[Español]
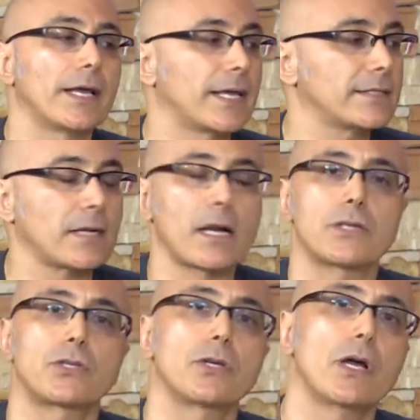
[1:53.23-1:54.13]
que se
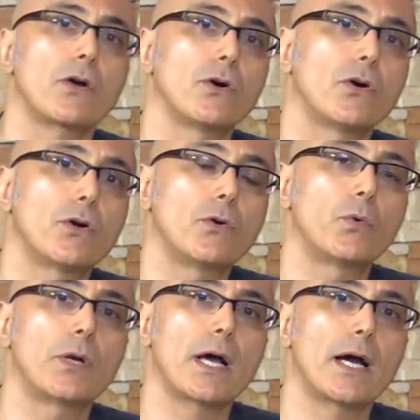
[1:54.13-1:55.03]
relaciona con
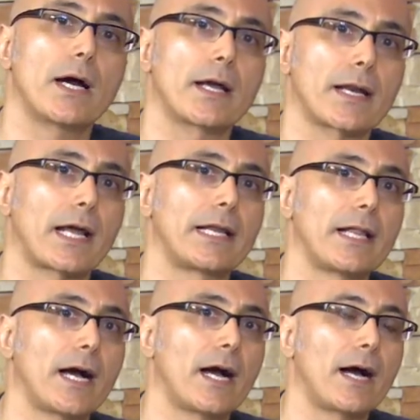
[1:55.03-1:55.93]
una
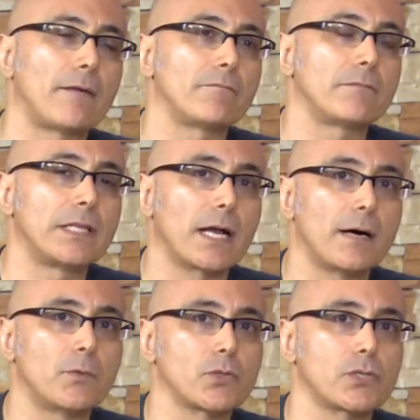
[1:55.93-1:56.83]
realidad,
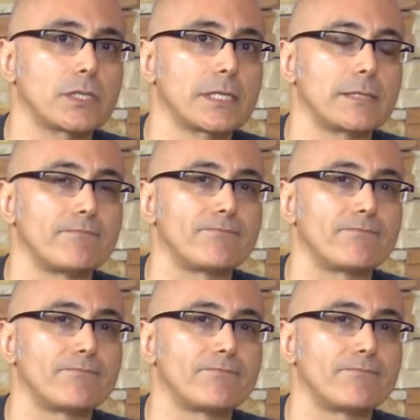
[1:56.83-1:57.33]
digamos, eh,